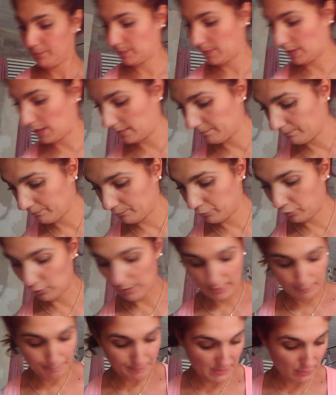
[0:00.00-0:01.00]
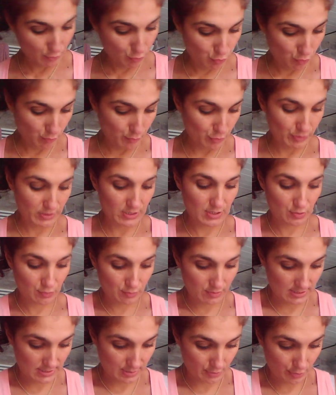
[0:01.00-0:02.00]
Voilà. Pour la petite gourmandise
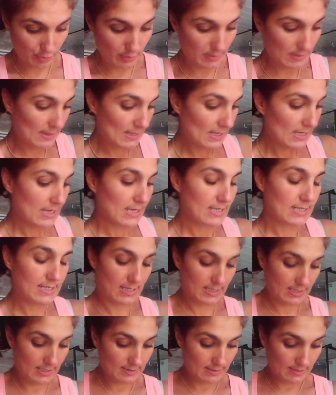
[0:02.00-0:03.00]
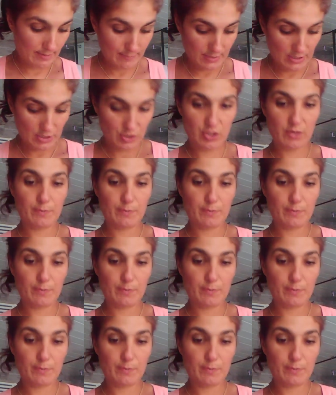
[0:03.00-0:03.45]
de 10 heures, ça ira très bien.